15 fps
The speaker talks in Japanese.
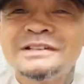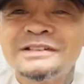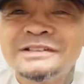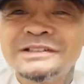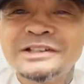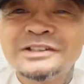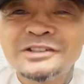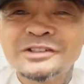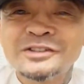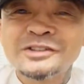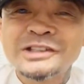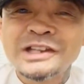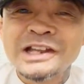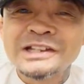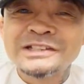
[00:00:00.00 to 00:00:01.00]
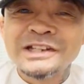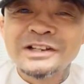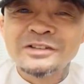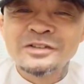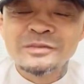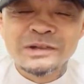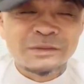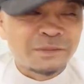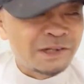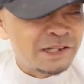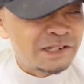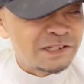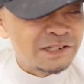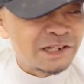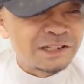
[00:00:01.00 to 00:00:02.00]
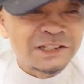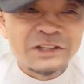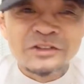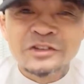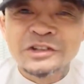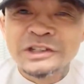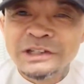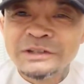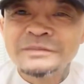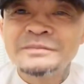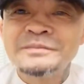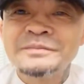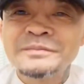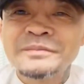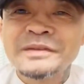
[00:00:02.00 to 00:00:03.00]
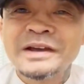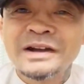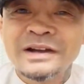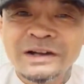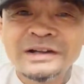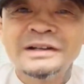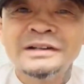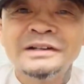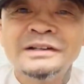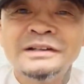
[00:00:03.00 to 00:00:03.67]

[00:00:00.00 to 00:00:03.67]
でその佐々木さんのまだマネージャーやってる時にはい